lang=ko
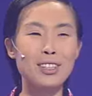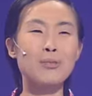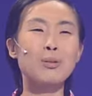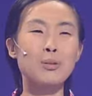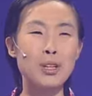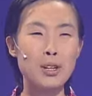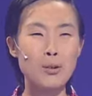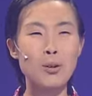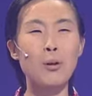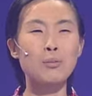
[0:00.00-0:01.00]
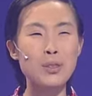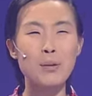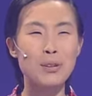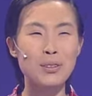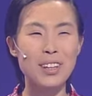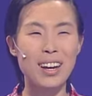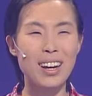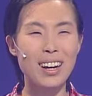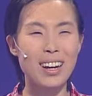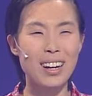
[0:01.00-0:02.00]
참 소탈하고 검소해
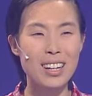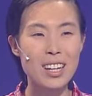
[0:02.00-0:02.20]
보인다.